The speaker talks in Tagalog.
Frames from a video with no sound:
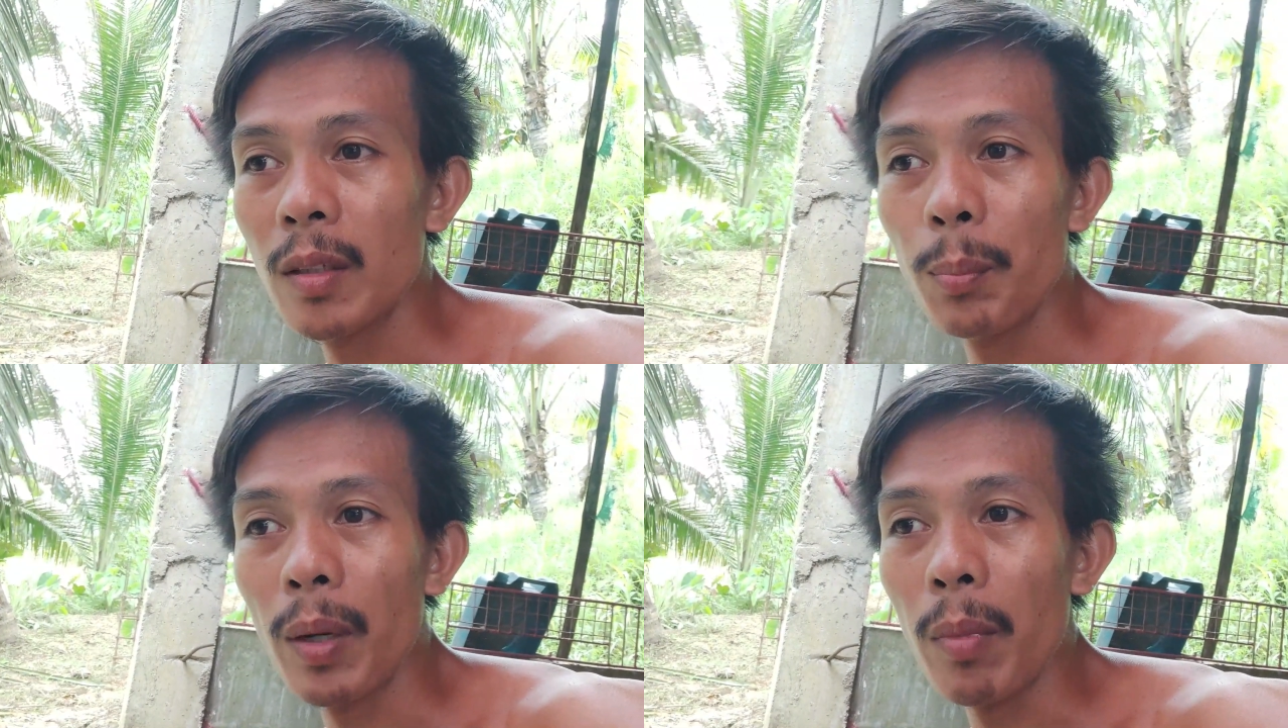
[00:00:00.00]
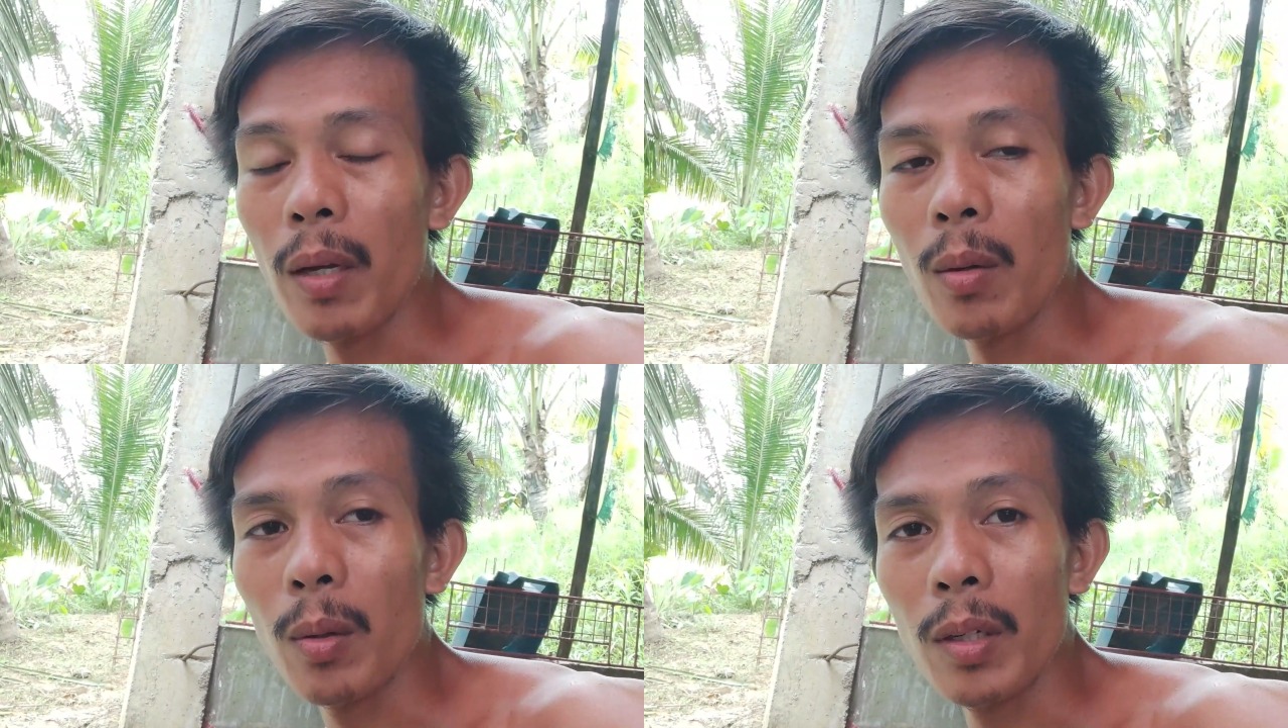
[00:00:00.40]
syempre
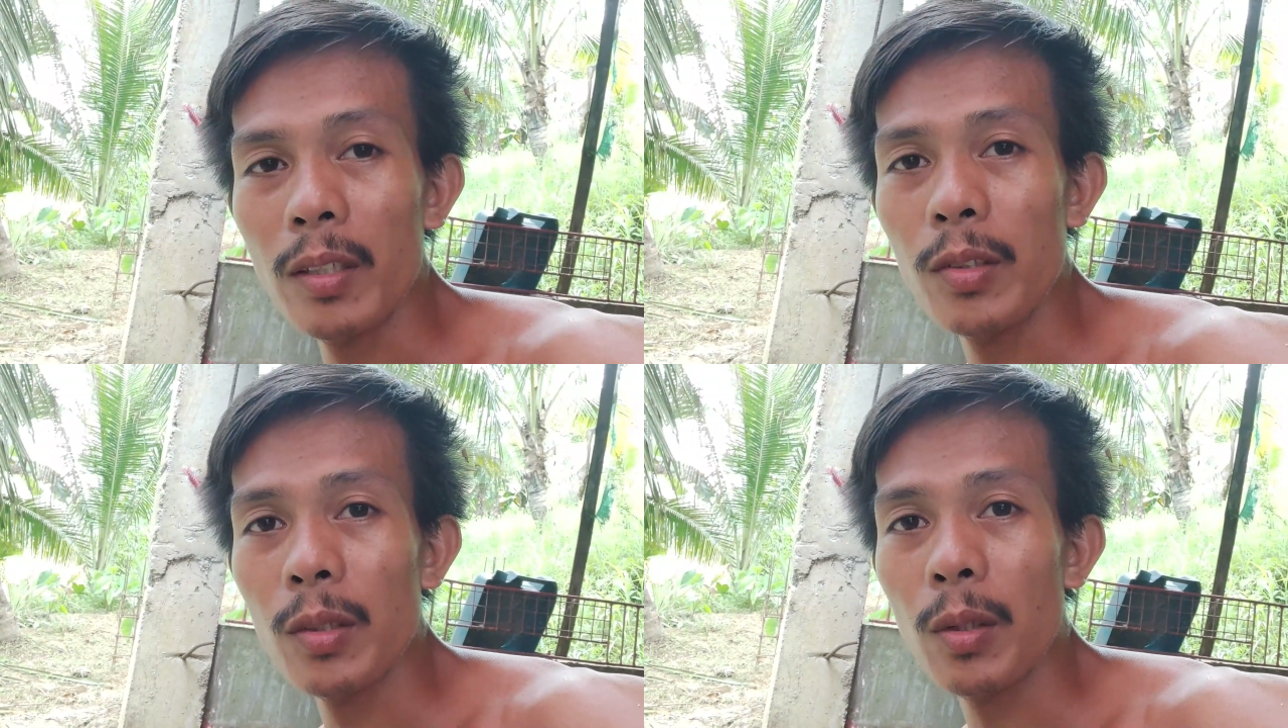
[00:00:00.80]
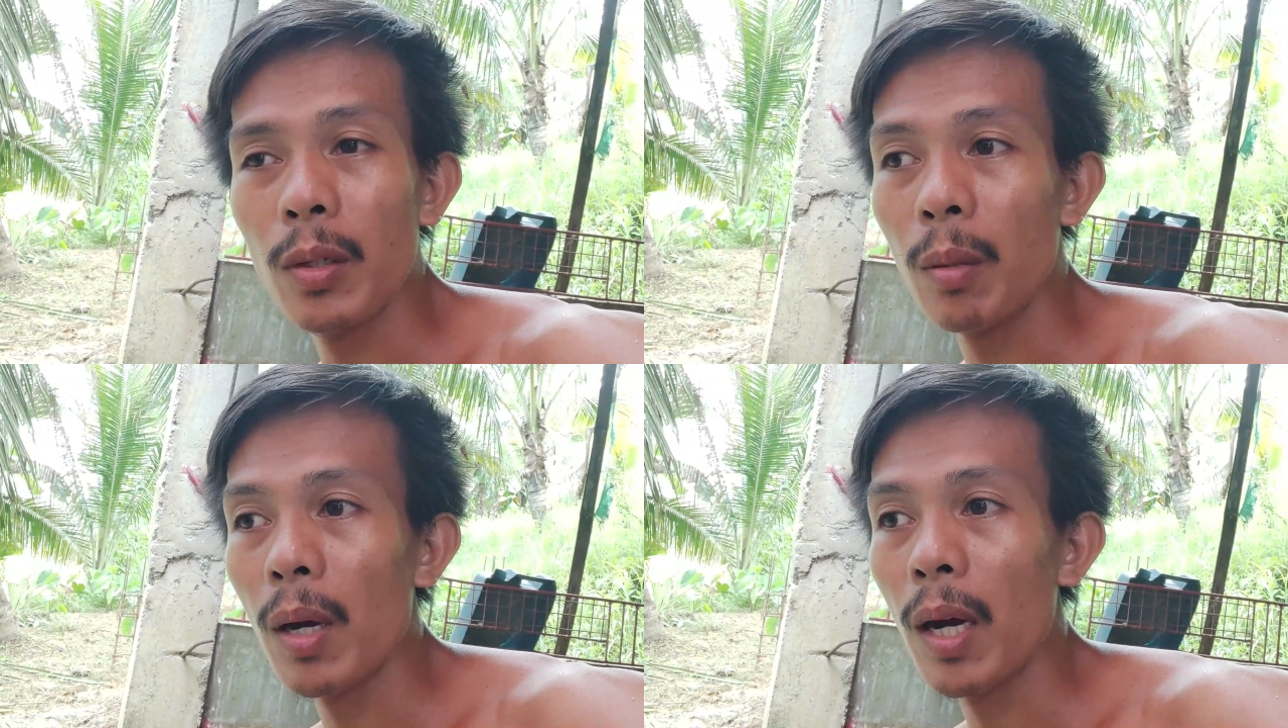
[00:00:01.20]
may kukondisyon
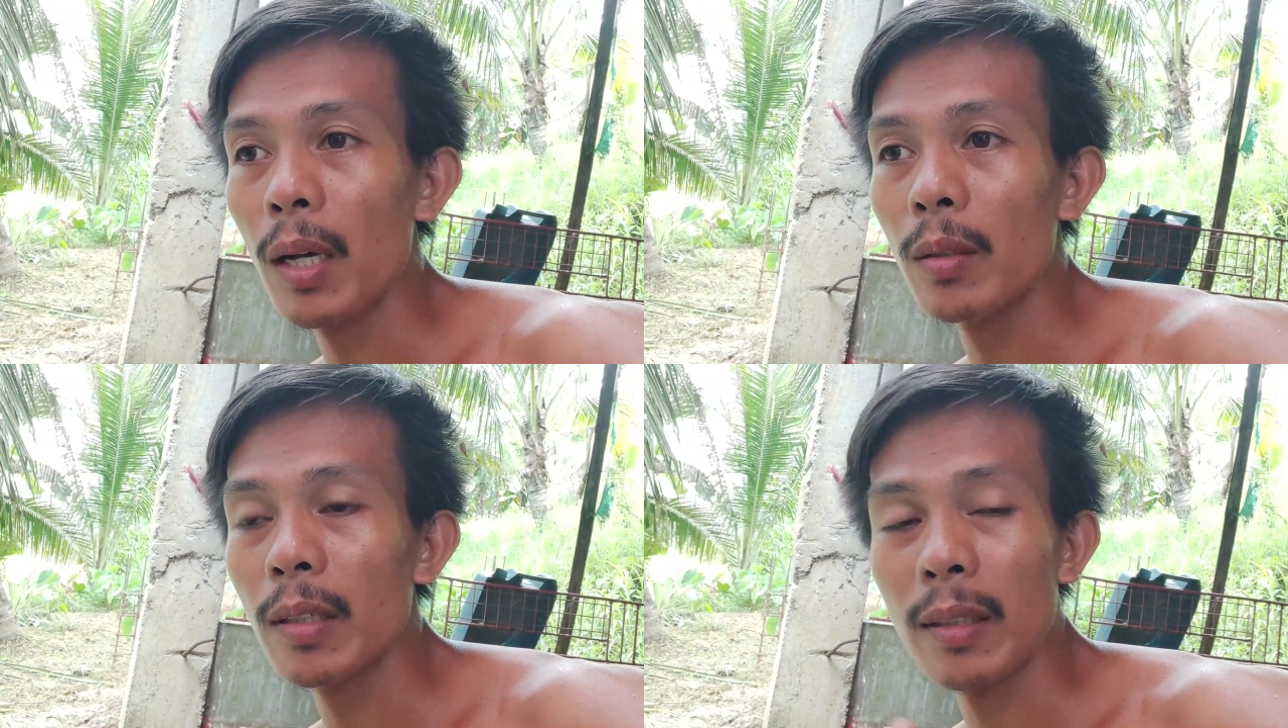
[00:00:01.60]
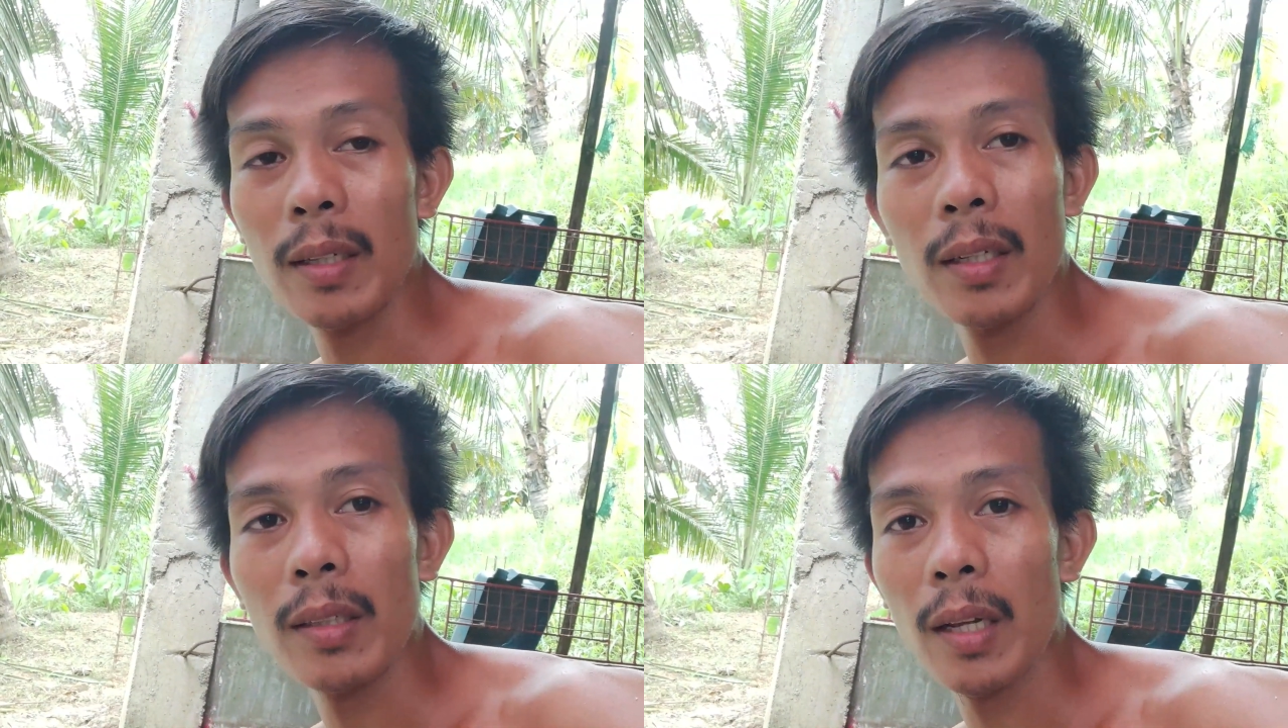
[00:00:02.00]
ko ng maayos at
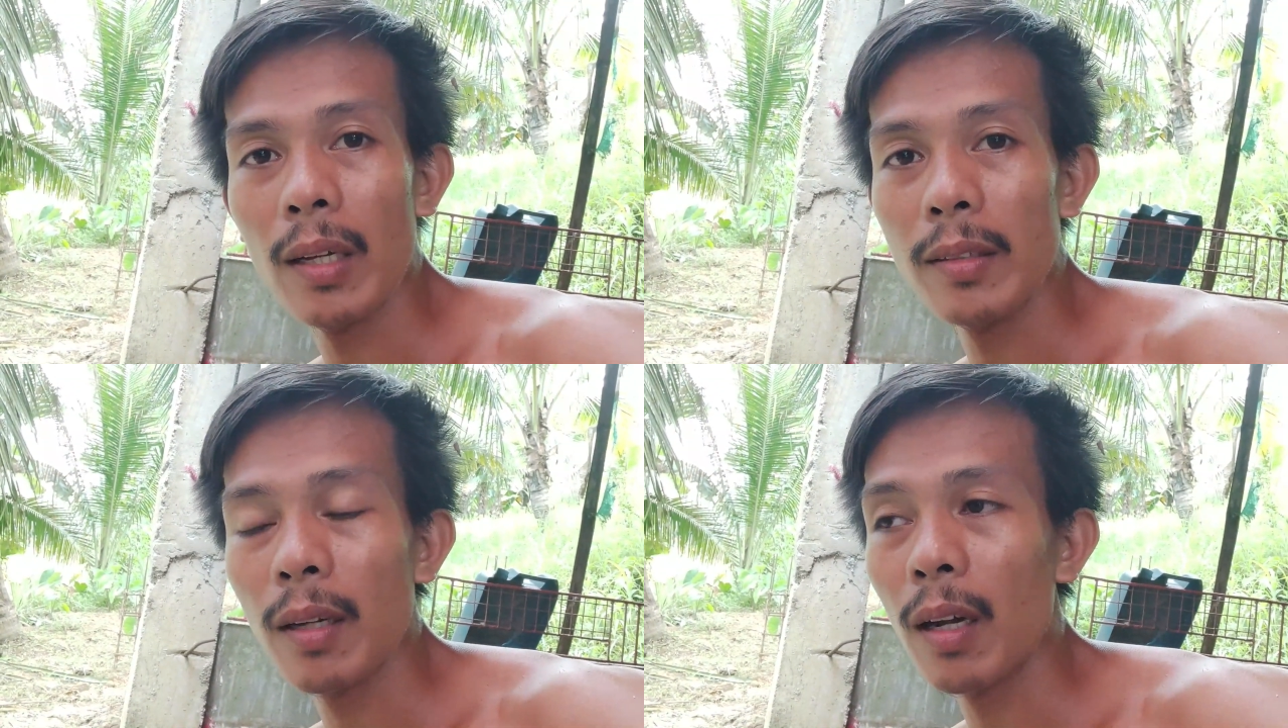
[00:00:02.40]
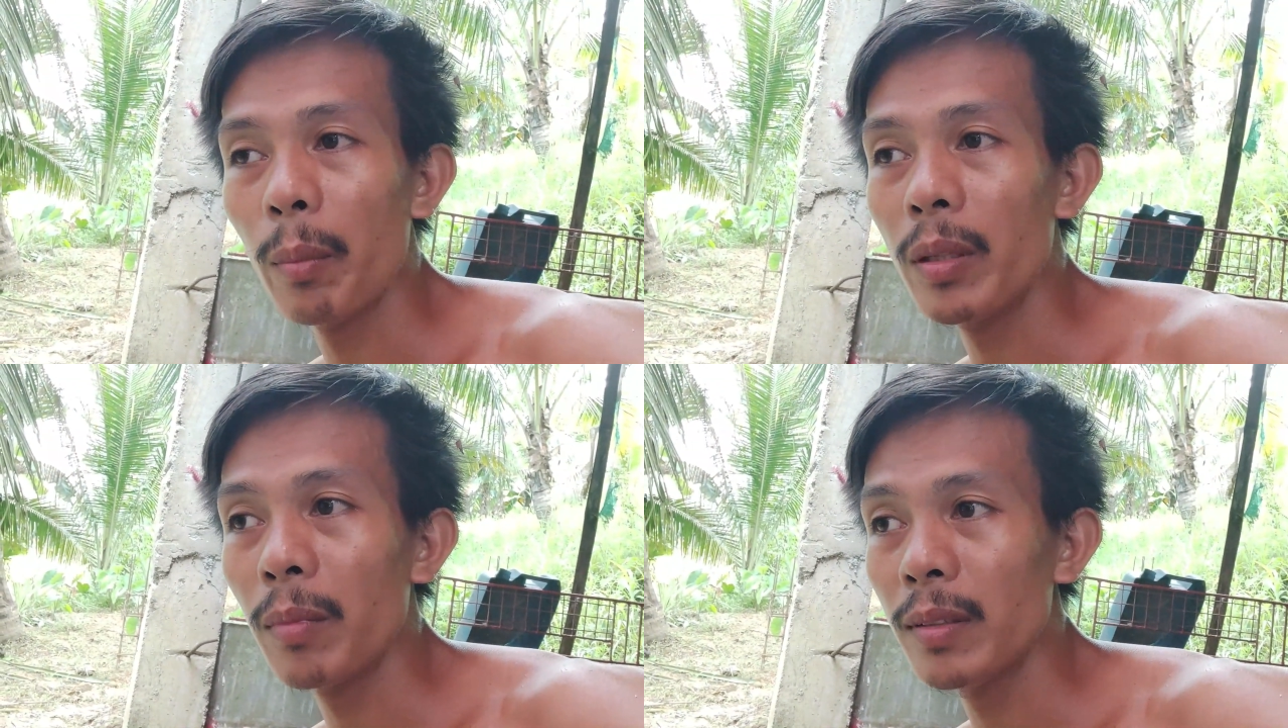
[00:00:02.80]
hindi talaga siya
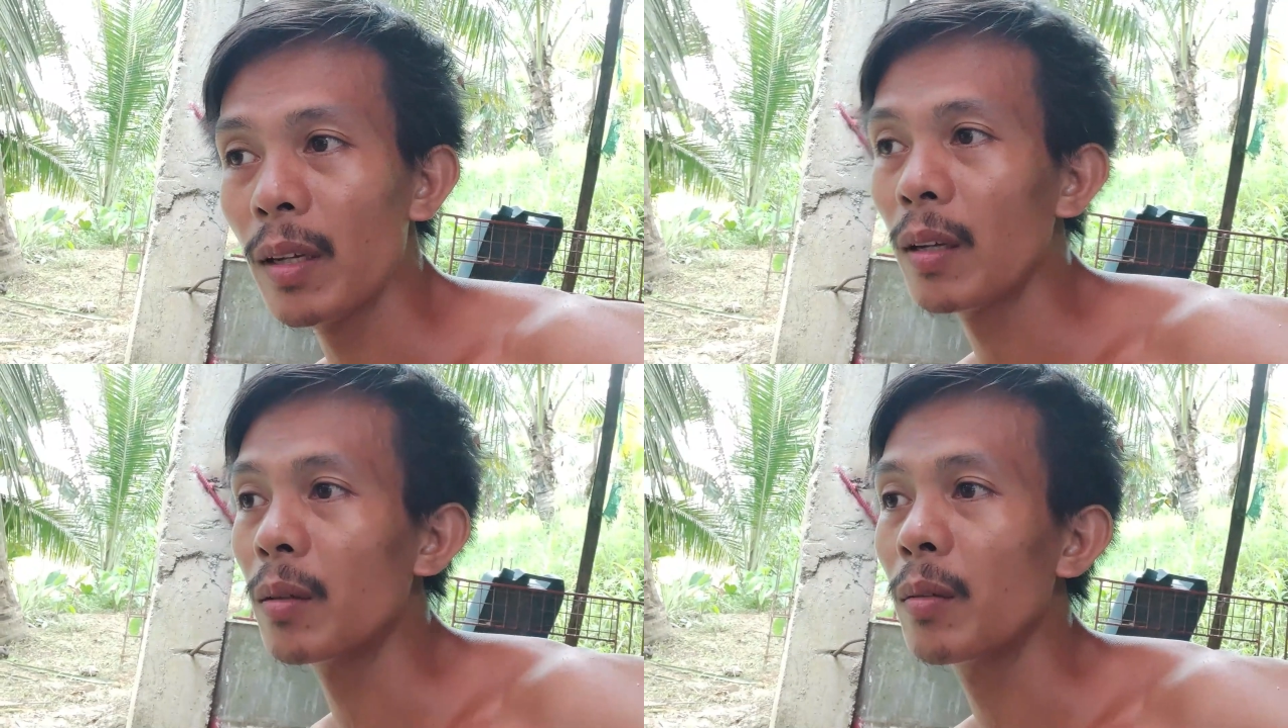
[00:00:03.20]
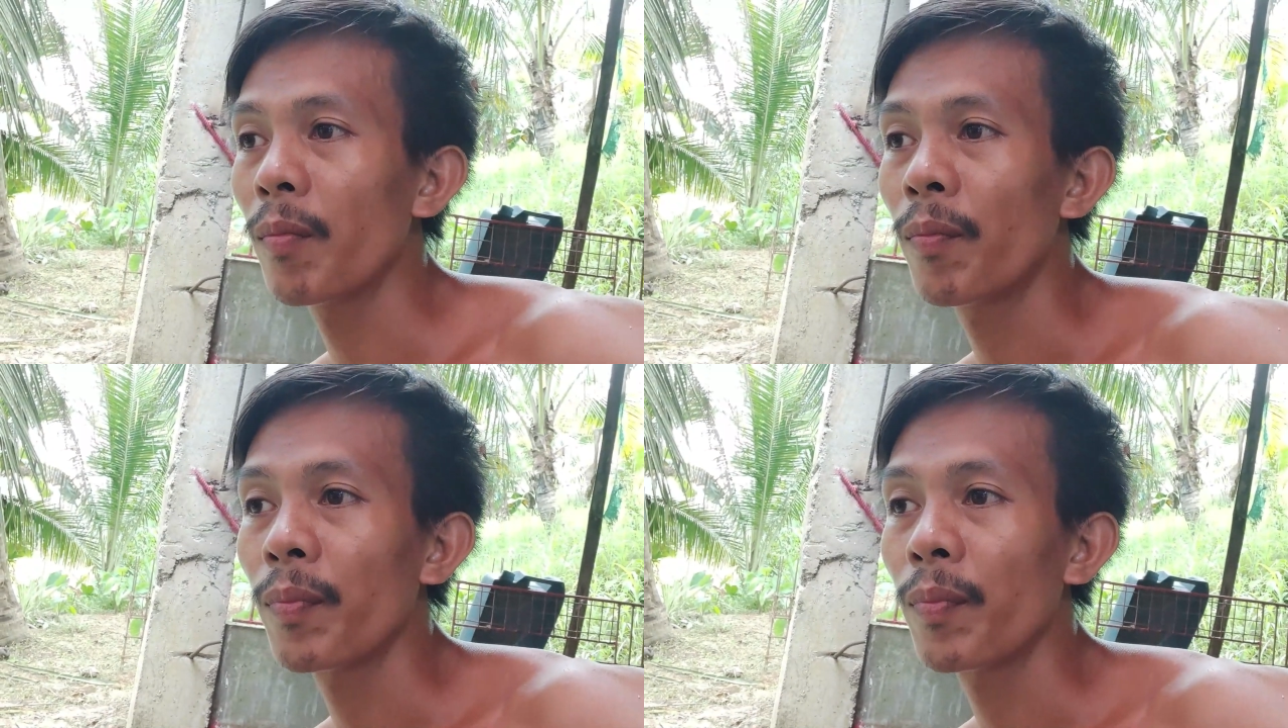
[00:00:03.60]
gamit masyado.